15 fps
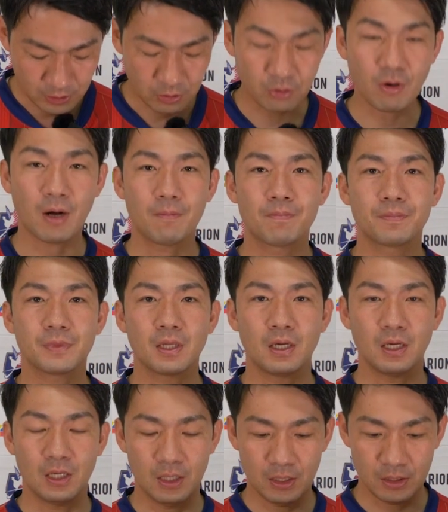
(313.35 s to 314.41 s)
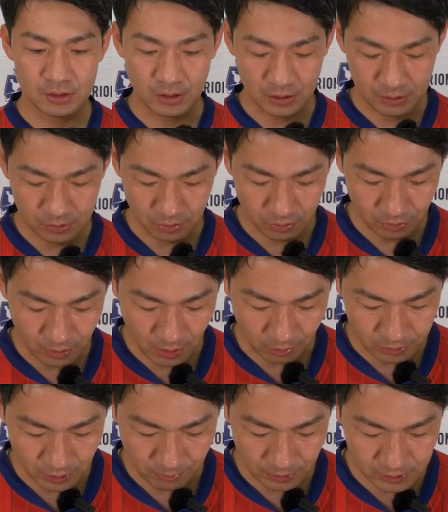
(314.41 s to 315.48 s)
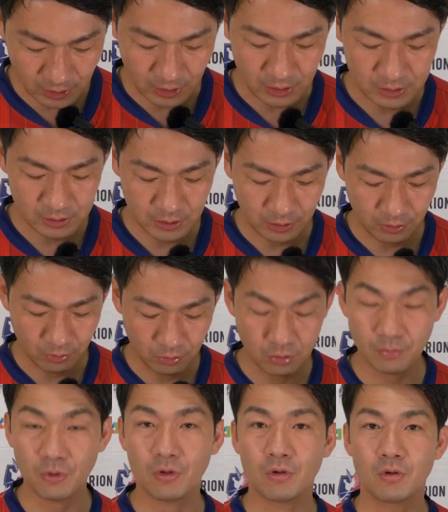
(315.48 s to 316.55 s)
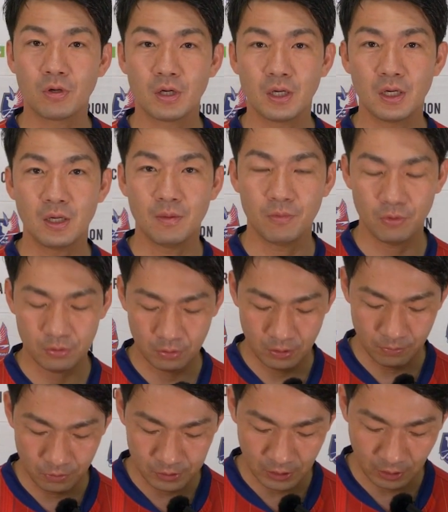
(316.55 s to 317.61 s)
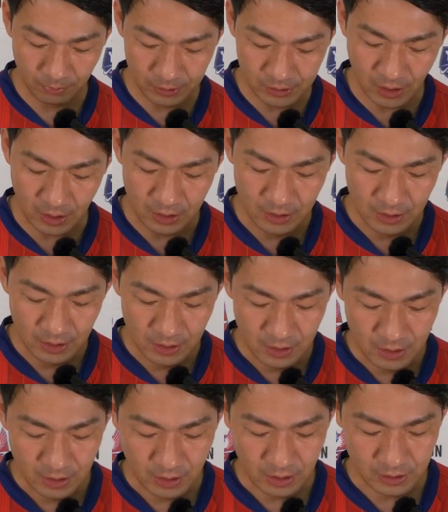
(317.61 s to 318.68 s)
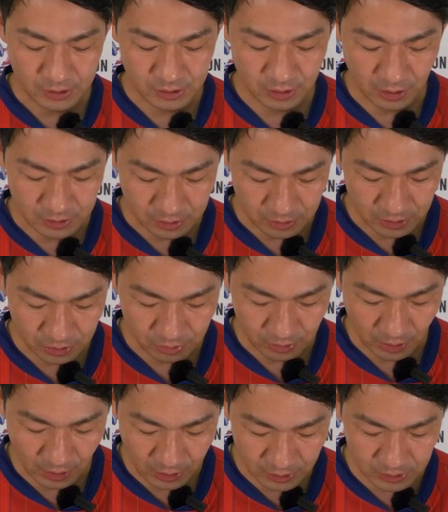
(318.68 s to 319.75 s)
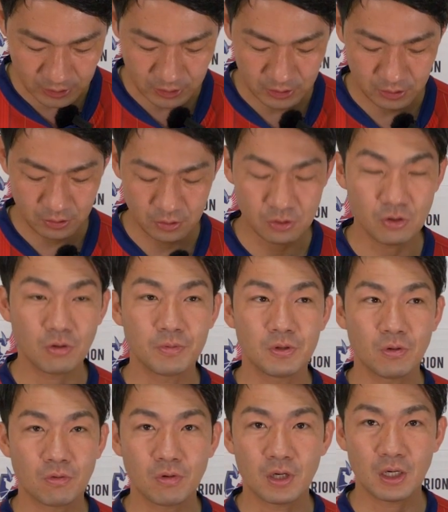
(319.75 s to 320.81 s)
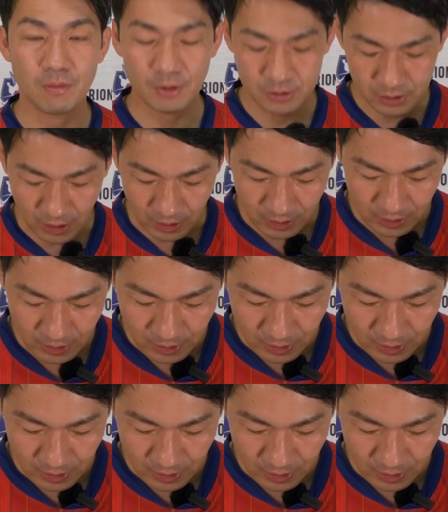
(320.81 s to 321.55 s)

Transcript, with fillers: それでは、えー、早速ではございますが先ほども、えー、冒頭に申し上げました4月27日水曜日に行われました